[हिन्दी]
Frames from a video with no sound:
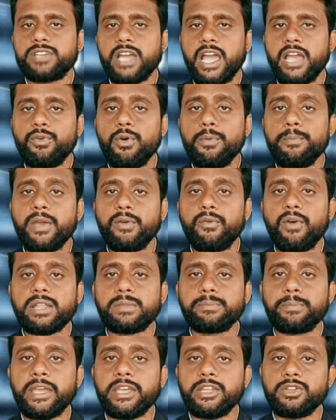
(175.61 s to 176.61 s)
चाहे वो
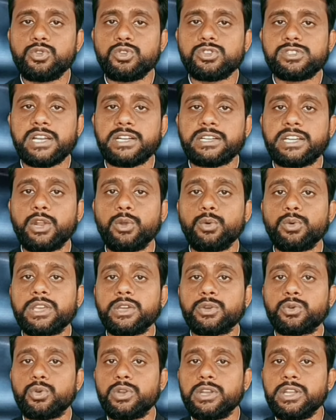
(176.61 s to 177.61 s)
मेवात में हिंदू संगठनों
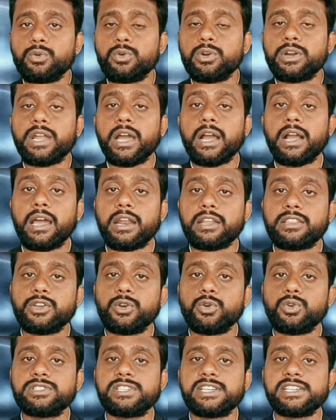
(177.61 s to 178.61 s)
की खुली
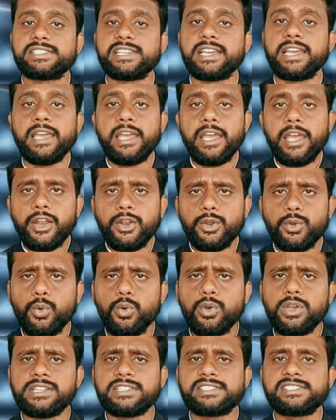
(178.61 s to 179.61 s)
गुंडागर्दी हो जैसे
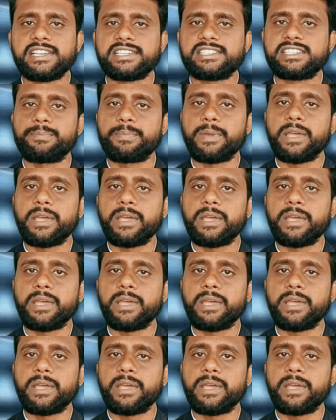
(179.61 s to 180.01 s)
नुह हिंसा